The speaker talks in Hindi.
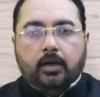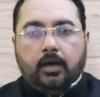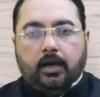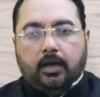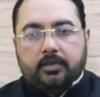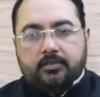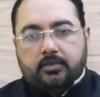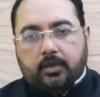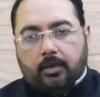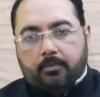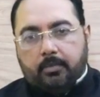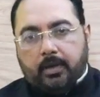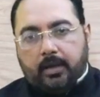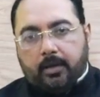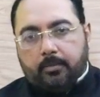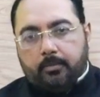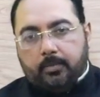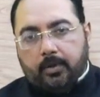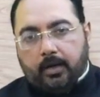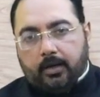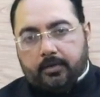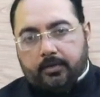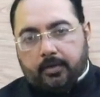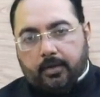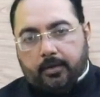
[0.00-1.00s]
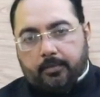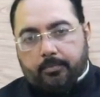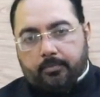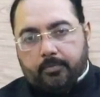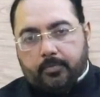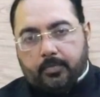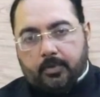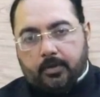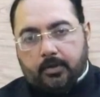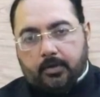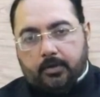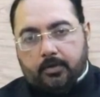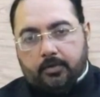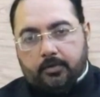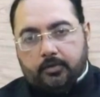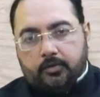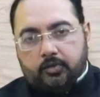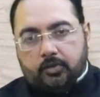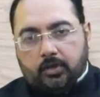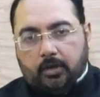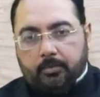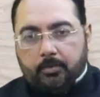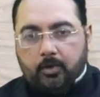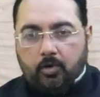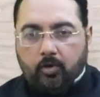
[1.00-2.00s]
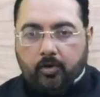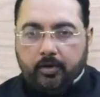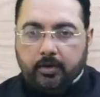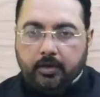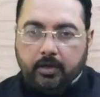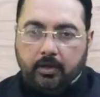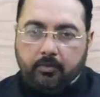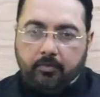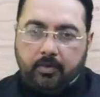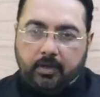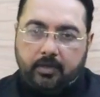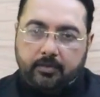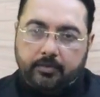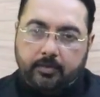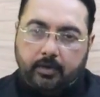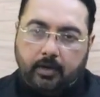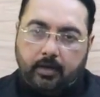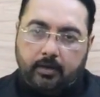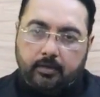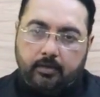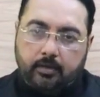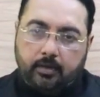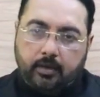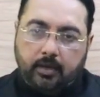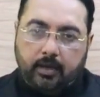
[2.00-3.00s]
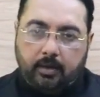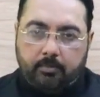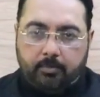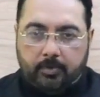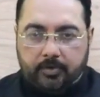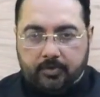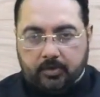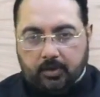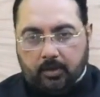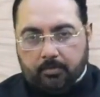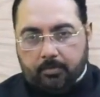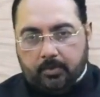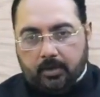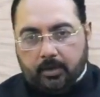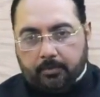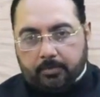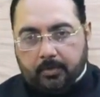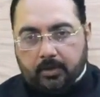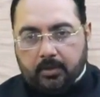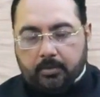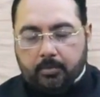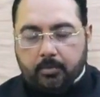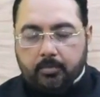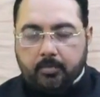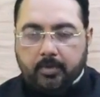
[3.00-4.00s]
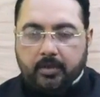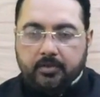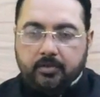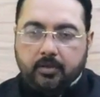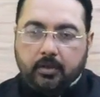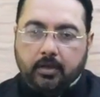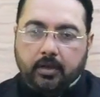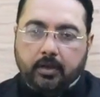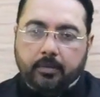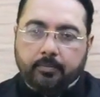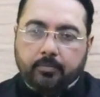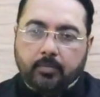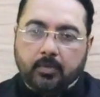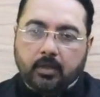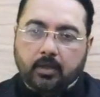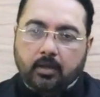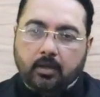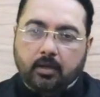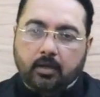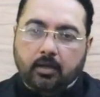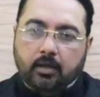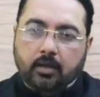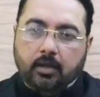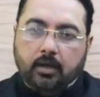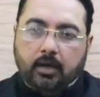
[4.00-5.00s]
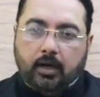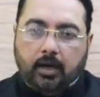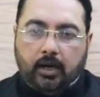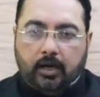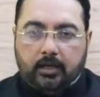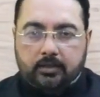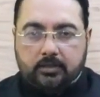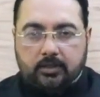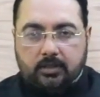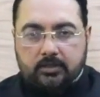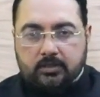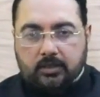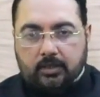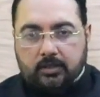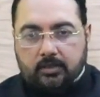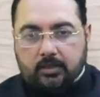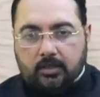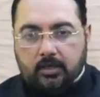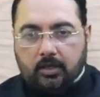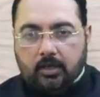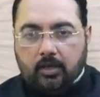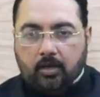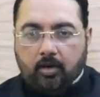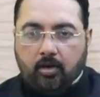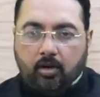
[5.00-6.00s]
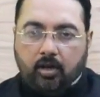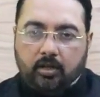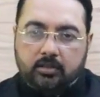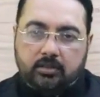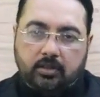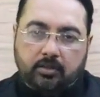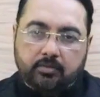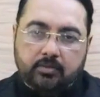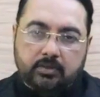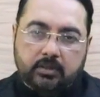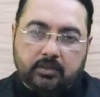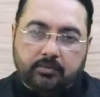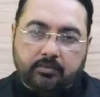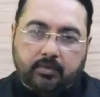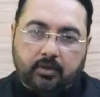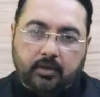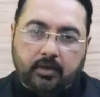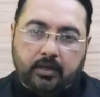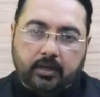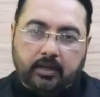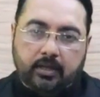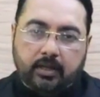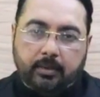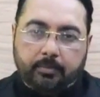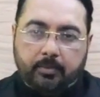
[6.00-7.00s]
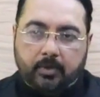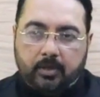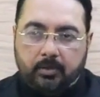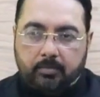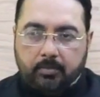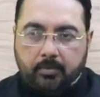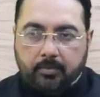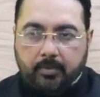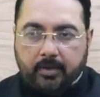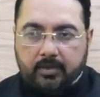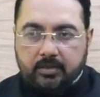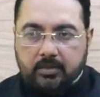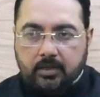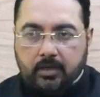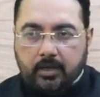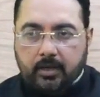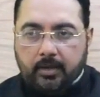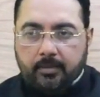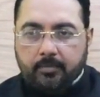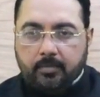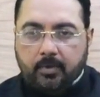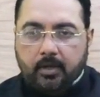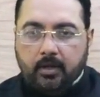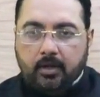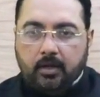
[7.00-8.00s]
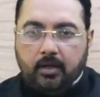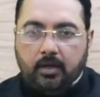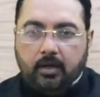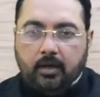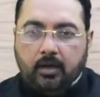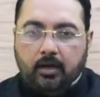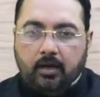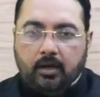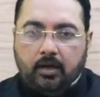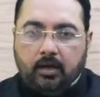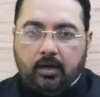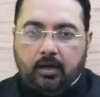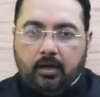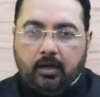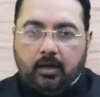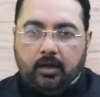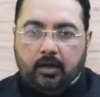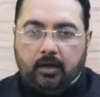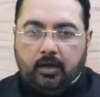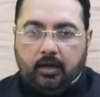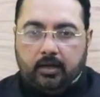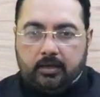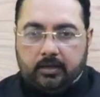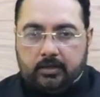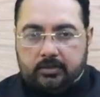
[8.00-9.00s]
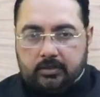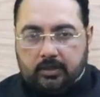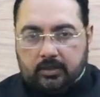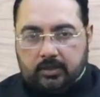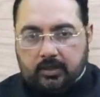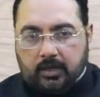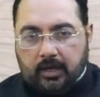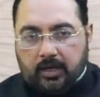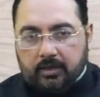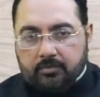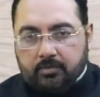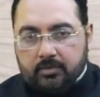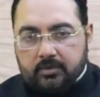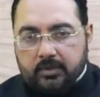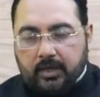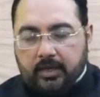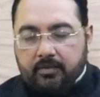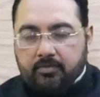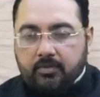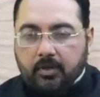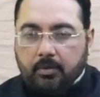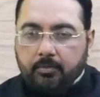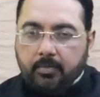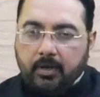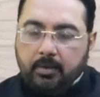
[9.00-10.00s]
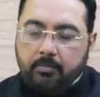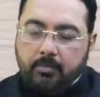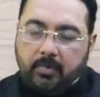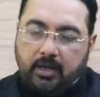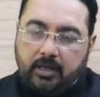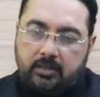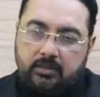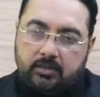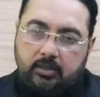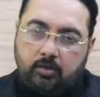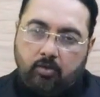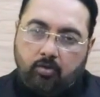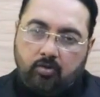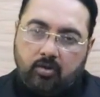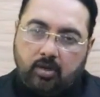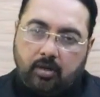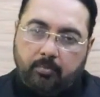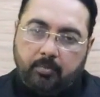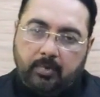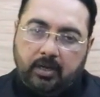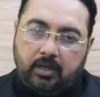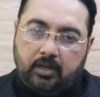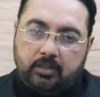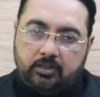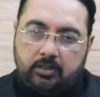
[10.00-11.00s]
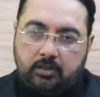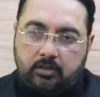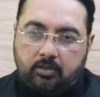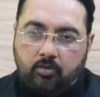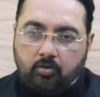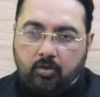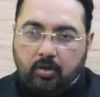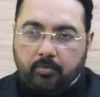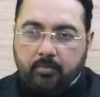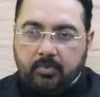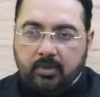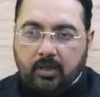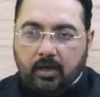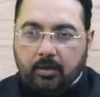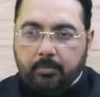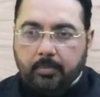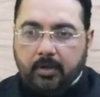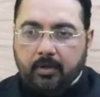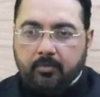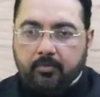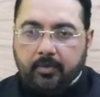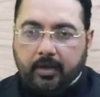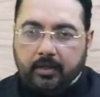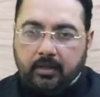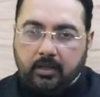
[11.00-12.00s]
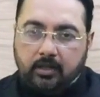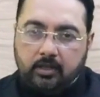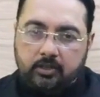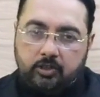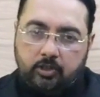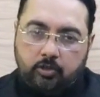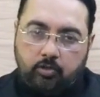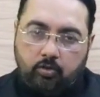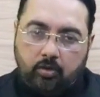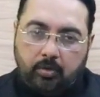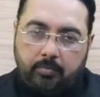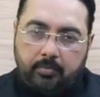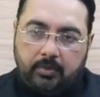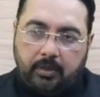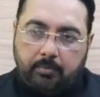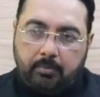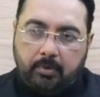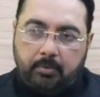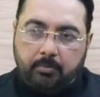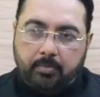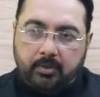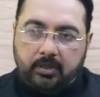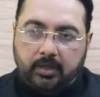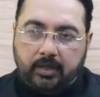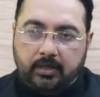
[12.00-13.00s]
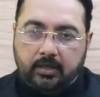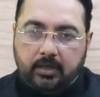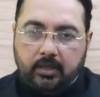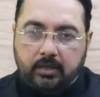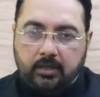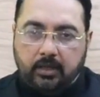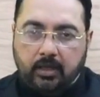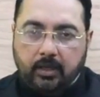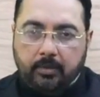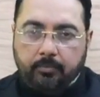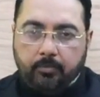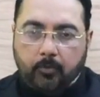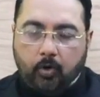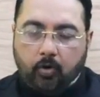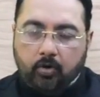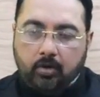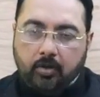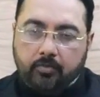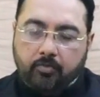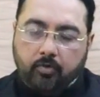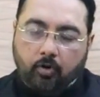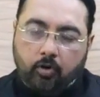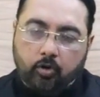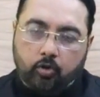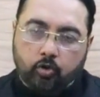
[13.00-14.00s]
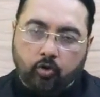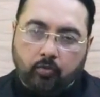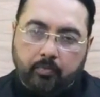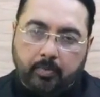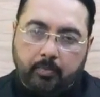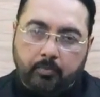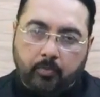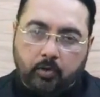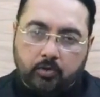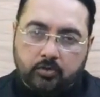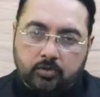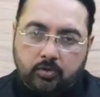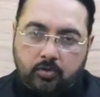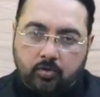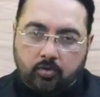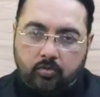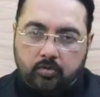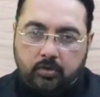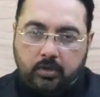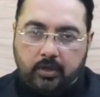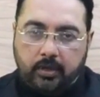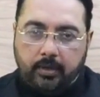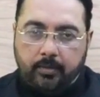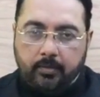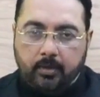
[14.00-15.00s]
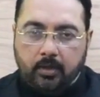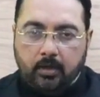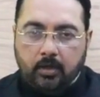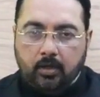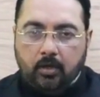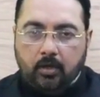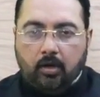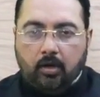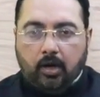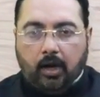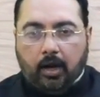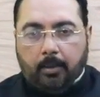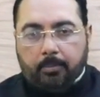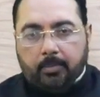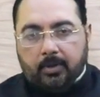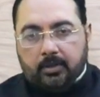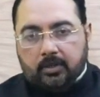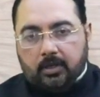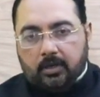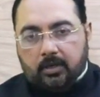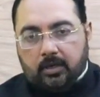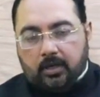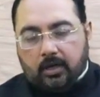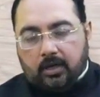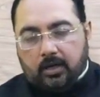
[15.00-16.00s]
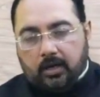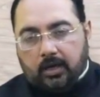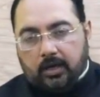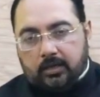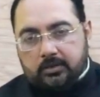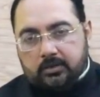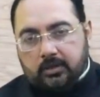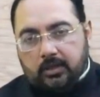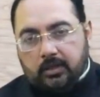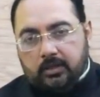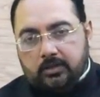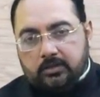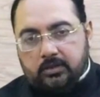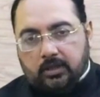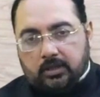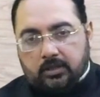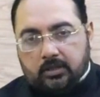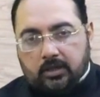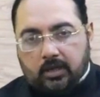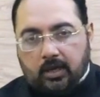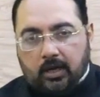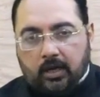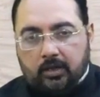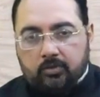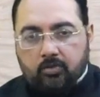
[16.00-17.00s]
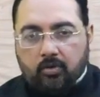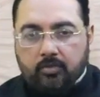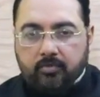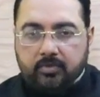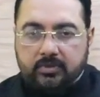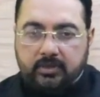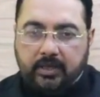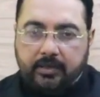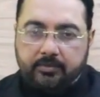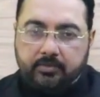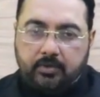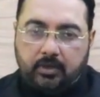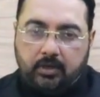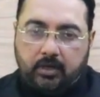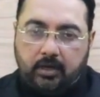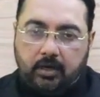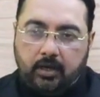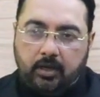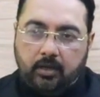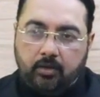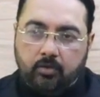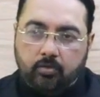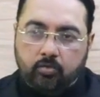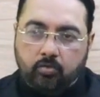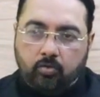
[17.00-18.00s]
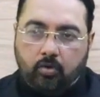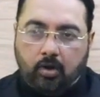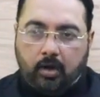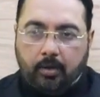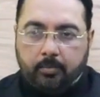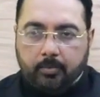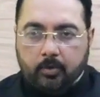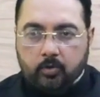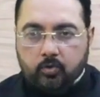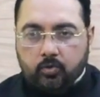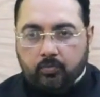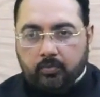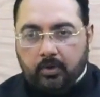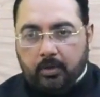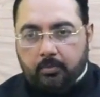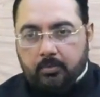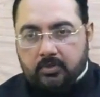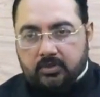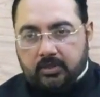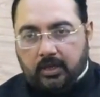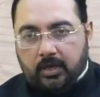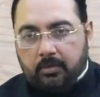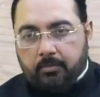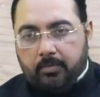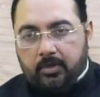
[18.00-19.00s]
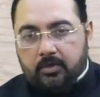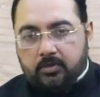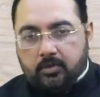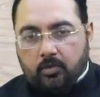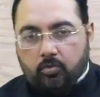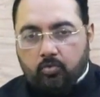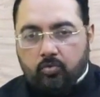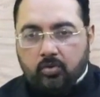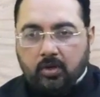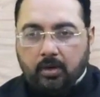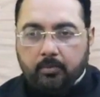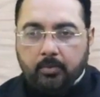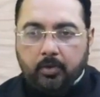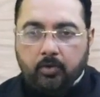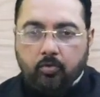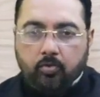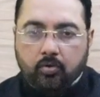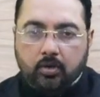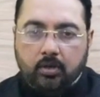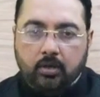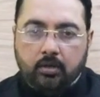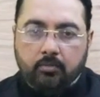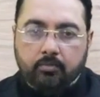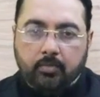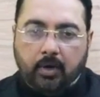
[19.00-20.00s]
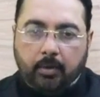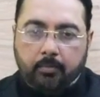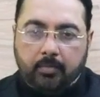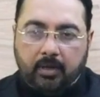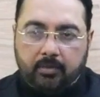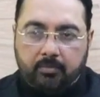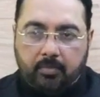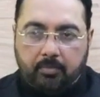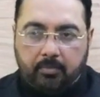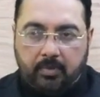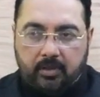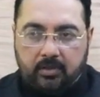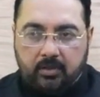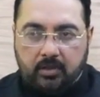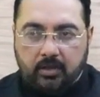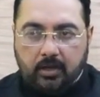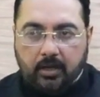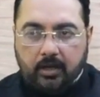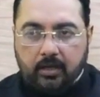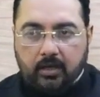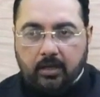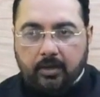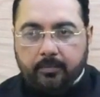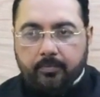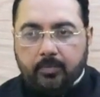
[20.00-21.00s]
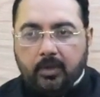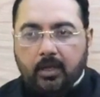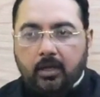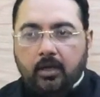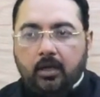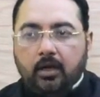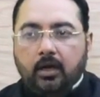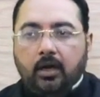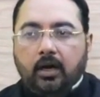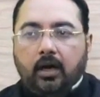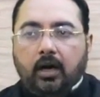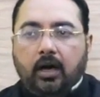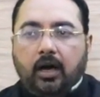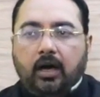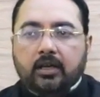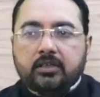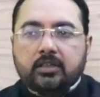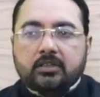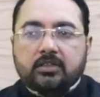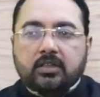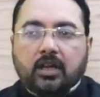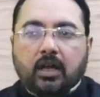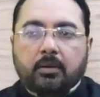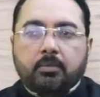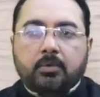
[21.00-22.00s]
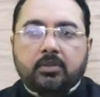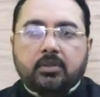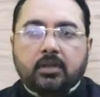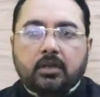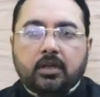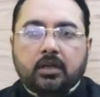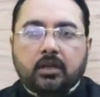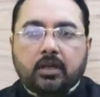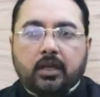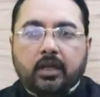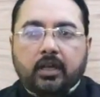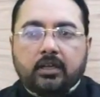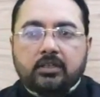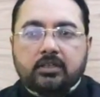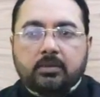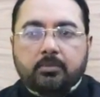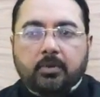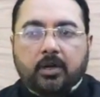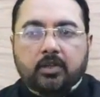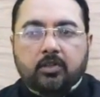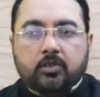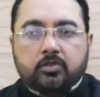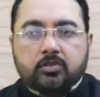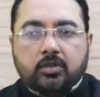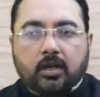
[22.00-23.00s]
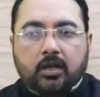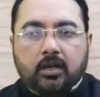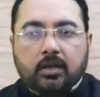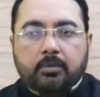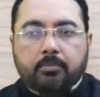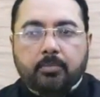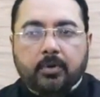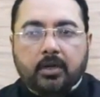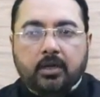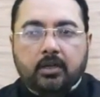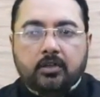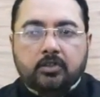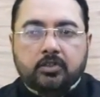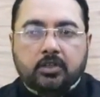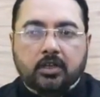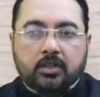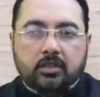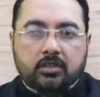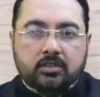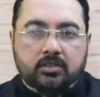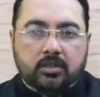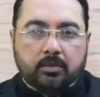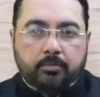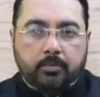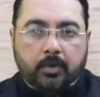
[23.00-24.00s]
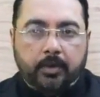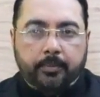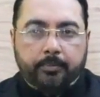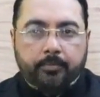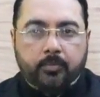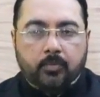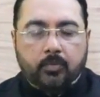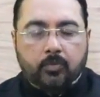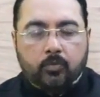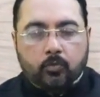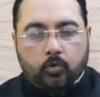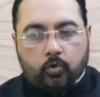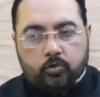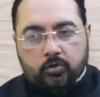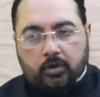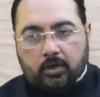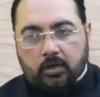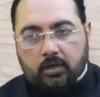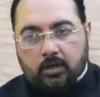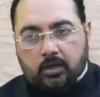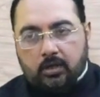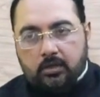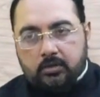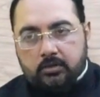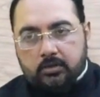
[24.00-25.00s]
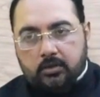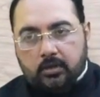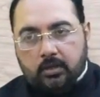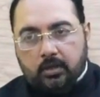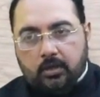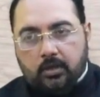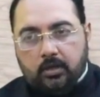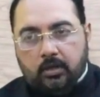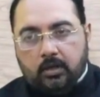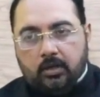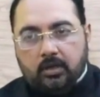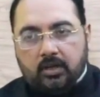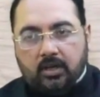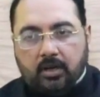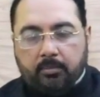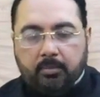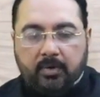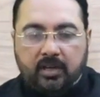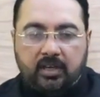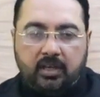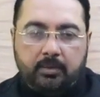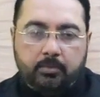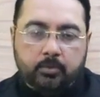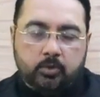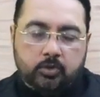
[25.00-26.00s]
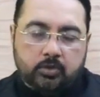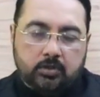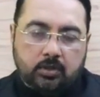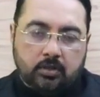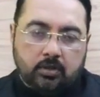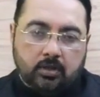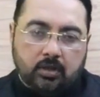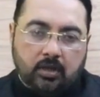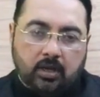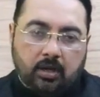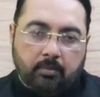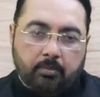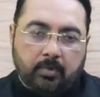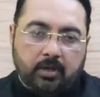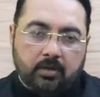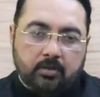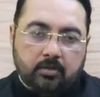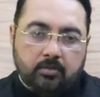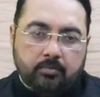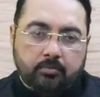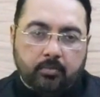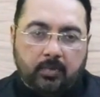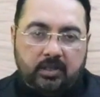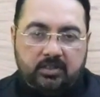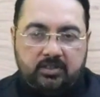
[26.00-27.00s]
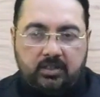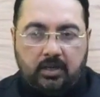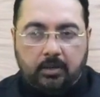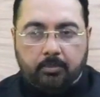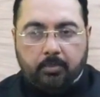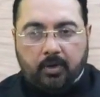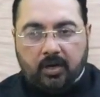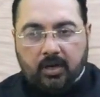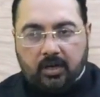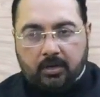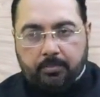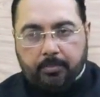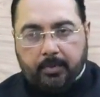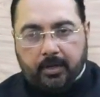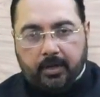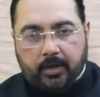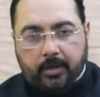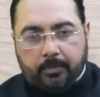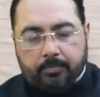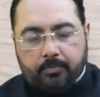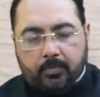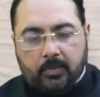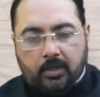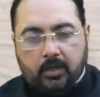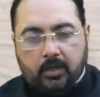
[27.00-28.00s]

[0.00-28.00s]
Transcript: असलम नाजीम शामी रोहानी टी वी के साथ एम ए शामी आपकी खिदमत में हाजिर हैं आज का सदका आज का वजीफ़ा लेके आपकी खिदमत में हाजिर हैं ये सदक़ात वज़ाइफ़ कमरी मनाजिर और कमरी नक्षत्रों के मुताबिक वैदिक नक्षत्रों के मुताबिक बताए जाते हैं और ये फौरी तौर पर मौसर होते हैं अपने दिन का गाज इन सदक़ात और वज़ाइफ से करें तो आपके जुमला मसाइल में ज़रूर कमी होगी मामला में बेहतरी आएगी आज इस्लामी तारीख एक जमातसानी पीर छः दिसंबर दो हज़ार इक्कीस कमर की पोजीशन कमर मंजिल बलक पे है